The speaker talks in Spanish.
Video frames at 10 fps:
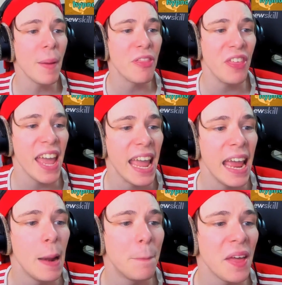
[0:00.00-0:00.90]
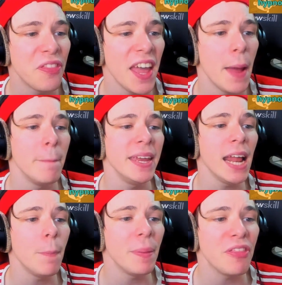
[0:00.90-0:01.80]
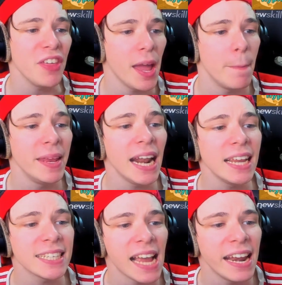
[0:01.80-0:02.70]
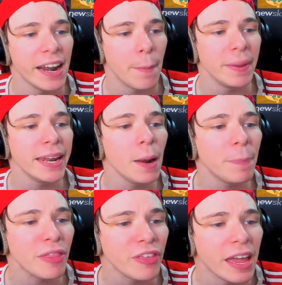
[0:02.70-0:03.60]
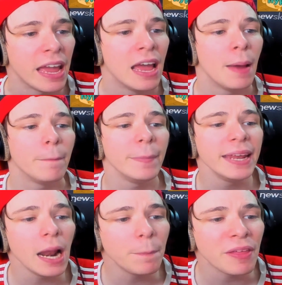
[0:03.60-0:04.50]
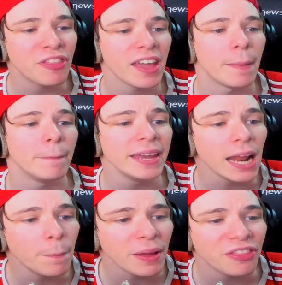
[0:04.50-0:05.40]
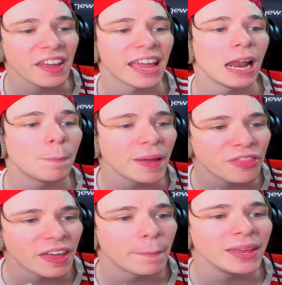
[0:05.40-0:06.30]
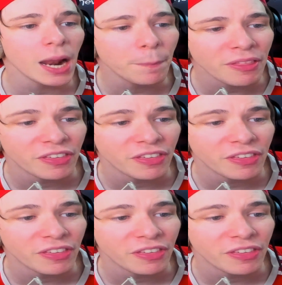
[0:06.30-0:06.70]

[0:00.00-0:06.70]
el PC, el PC, mira el PC Mira la escalera, mira el PC Mira el PC, mira el PC, el PC, mira el